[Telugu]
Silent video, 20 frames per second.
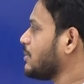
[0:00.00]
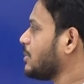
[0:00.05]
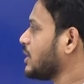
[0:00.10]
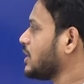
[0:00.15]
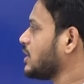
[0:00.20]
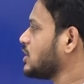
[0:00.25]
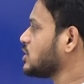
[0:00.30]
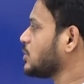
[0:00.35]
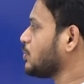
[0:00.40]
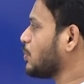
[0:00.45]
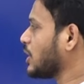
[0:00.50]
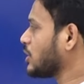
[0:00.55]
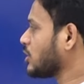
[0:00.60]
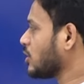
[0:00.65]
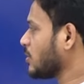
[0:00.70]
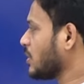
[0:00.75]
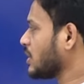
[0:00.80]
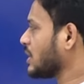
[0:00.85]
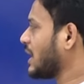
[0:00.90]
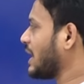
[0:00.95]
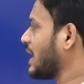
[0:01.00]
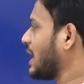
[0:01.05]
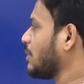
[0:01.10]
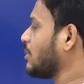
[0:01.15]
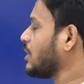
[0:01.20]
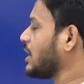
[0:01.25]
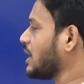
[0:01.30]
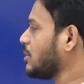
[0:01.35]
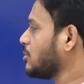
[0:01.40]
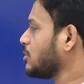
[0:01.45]
సంబంధించి పంతొమ్మిది వందల
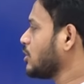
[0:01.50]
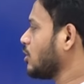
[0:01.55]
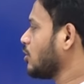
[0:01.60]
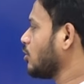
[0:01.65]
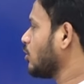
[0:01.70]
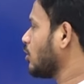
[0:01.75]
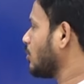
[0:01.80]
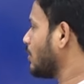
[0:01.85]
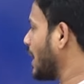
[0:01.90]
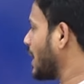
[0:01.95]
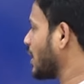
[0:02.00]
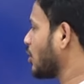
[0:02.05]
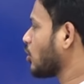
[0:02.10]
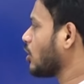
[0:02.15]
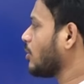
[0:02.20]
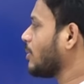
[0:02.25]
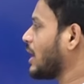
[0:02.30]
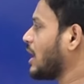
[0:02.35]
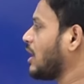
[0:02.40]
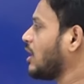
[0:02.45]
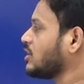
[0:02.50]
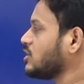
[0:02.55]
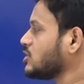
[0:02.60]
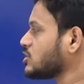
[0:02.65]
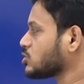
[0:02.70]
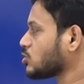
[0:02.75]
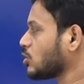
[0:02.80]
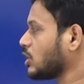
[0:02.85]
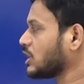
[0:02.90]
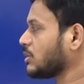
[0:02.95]
నలభై ఎనిమిదిలో
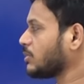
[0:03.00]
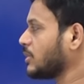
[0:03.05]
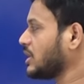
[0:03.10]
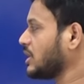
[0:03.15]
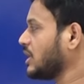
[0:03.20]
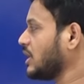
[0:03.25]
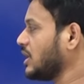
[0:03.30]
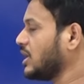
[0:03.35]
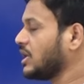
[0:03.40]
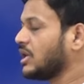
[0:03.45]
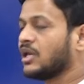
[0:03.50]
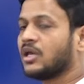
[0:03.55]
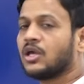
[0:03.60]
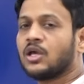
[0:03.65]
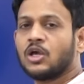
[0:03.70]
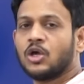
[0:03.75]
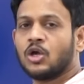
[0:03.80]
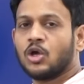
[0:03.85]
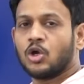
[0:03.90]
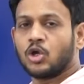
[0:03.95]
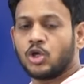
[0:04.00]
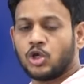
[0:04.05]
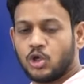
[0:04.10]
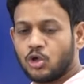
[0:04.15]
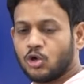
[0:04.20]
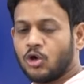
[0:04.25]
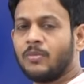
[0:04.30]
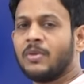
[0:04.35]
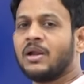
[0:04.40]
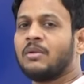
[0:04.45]
మైక్రోబయాలజిస్ట్ కొంతమంది
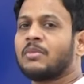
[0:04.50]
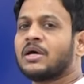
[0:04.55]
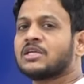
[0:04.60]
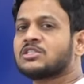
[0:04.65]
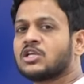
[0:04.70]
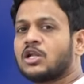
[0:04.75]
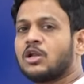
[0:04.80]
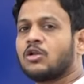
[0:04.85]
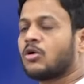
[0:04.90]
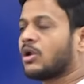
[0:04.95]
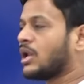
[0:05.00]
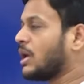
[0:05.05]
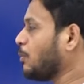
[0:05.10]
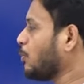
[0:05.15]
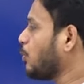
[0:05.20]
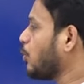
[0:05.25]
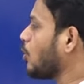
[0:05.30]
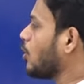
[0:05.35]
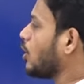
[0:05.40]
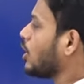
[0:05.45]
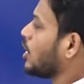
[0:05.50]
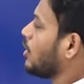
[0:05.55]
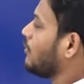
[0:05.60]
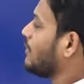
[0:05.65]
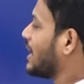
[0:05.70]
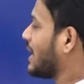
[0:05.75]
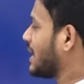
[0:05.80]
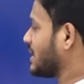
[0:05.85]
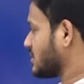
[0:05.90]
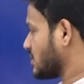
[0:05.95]
హ్యూమన్ మజిల్లోనే పోలియో
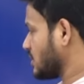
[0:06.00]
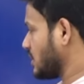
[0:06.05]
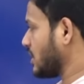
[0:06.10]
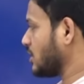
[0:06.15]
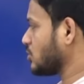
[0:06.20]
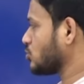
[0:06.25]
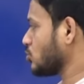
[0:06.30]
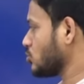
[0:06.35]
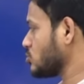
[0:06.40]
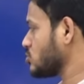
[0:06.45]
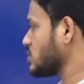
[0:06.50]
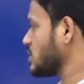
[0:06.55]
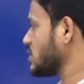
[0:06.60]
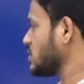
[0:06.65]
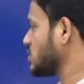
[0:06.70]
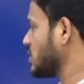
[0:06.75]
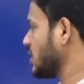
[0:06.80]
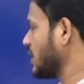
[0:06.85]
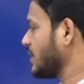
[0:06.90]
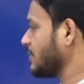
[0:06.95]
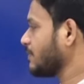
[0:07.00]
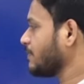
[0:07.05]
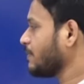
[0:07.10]
వైరస్ని సృష్టించి